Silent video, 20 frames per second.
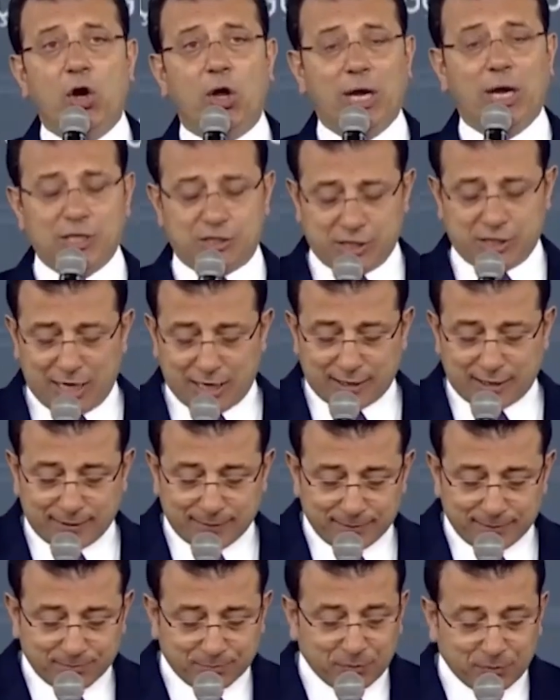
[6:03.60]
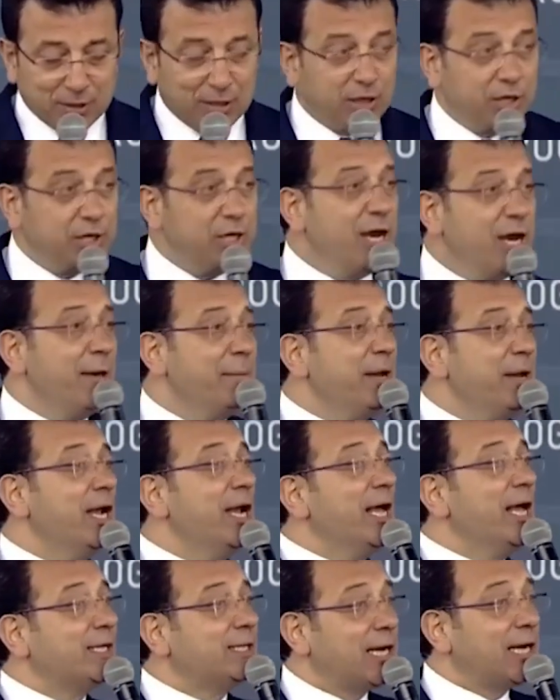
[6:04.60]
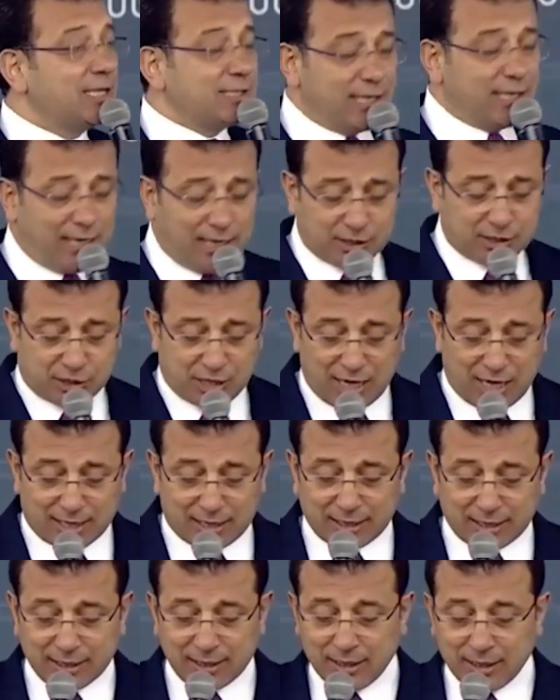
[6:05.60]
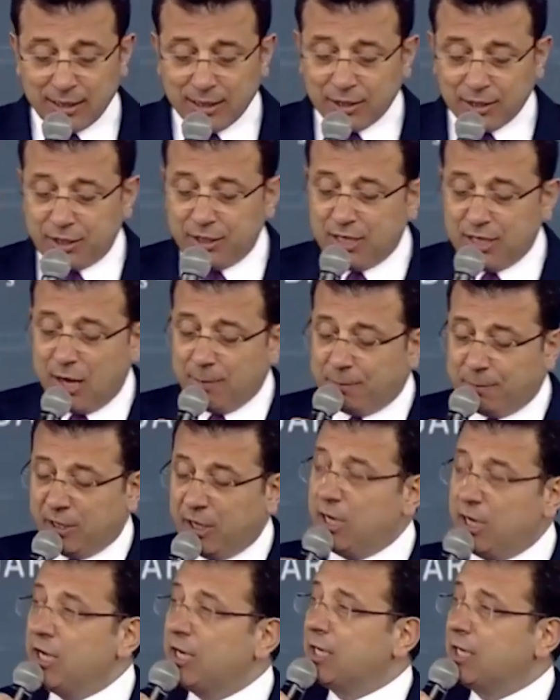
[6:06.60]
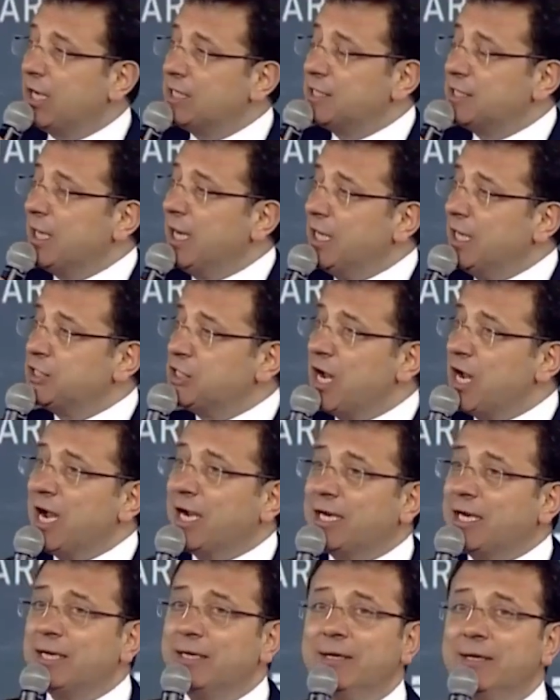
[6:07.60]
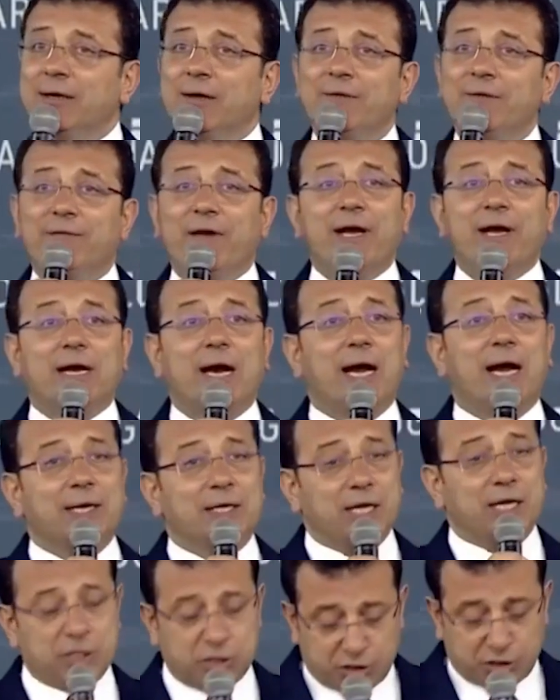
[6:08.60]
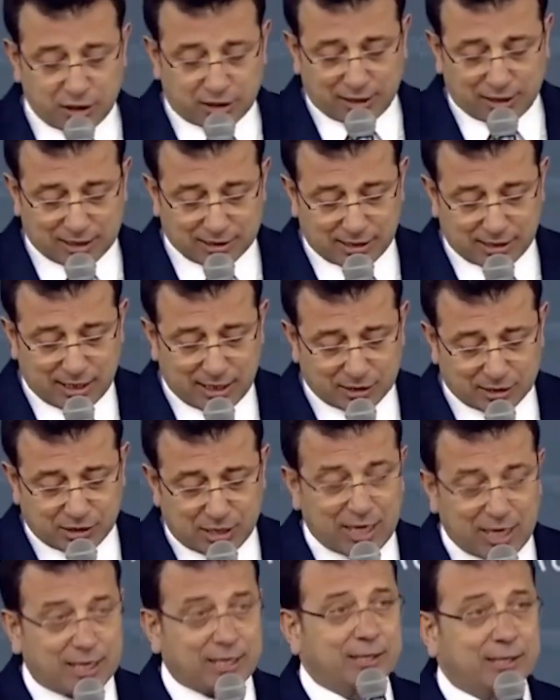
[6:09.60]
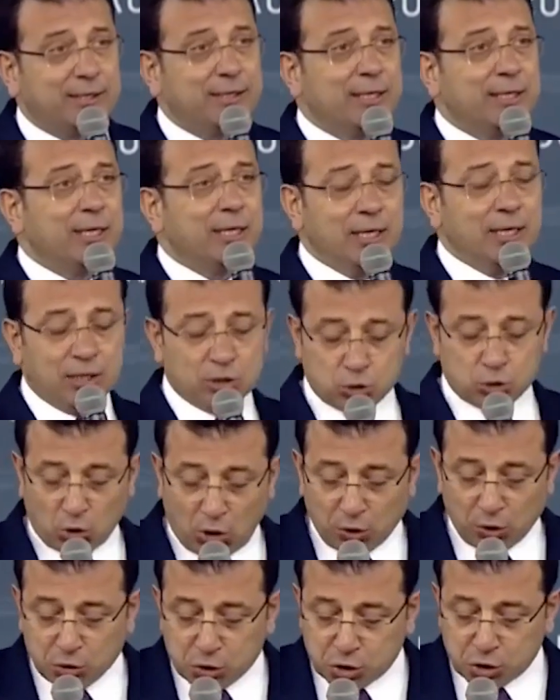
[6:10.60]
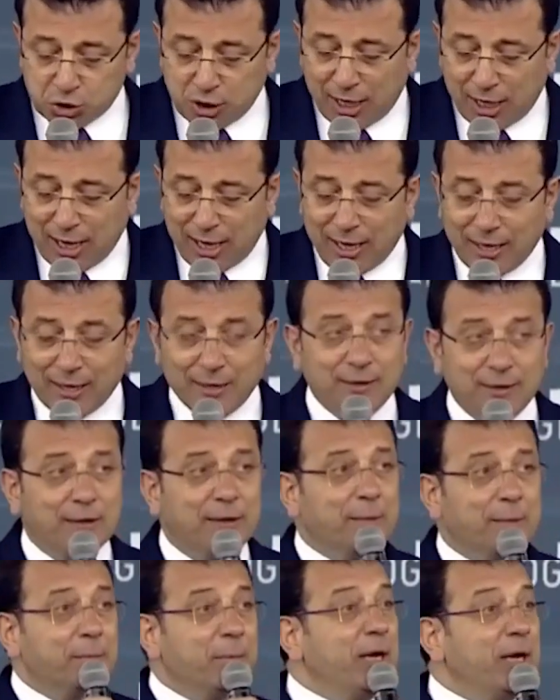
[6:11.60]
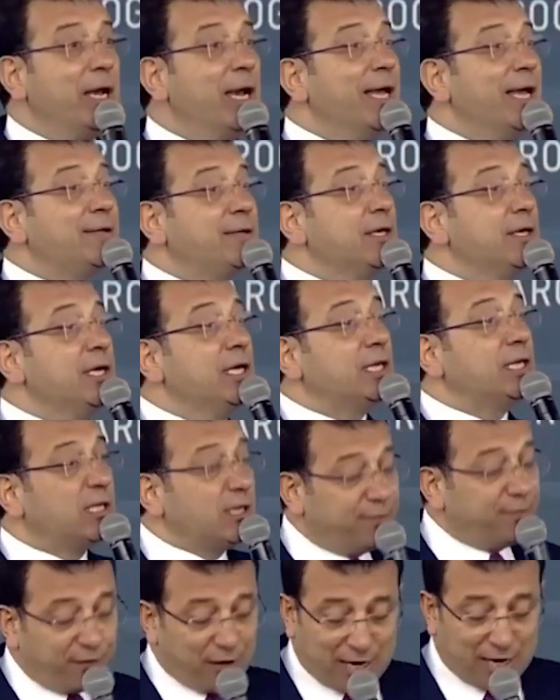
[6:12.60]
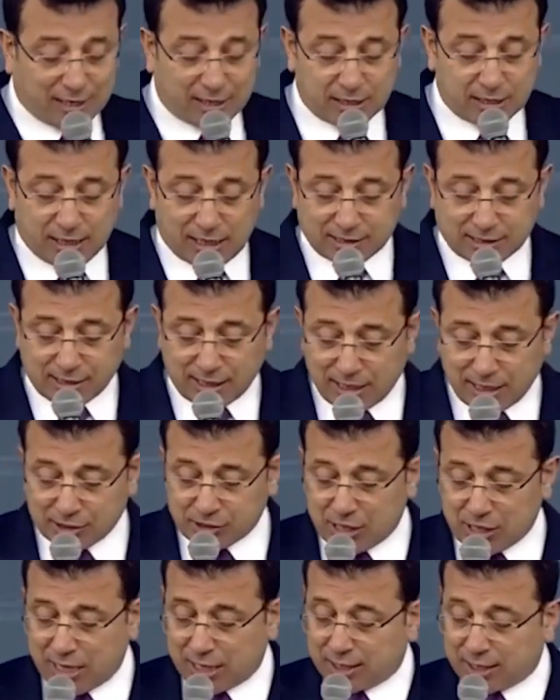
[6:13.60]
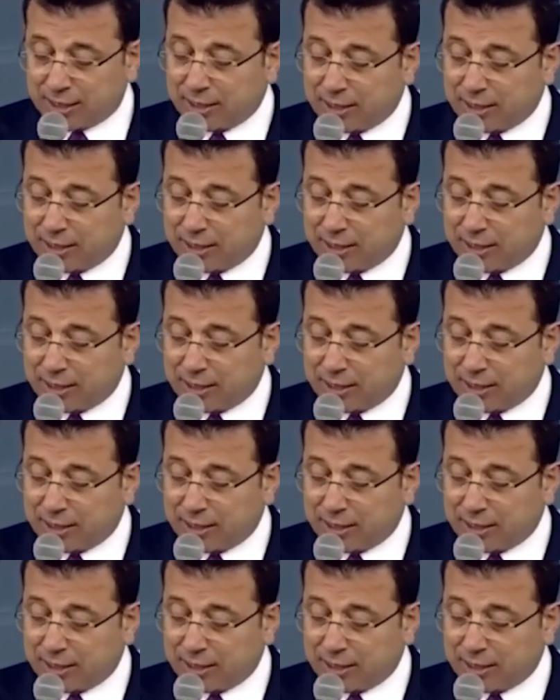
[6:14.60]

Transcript: olacak. Yine millet kazanacak. Yine birlik kazanacak ve kardeşlik kazanacak. Sonuçta milletin ittifakı kazanacak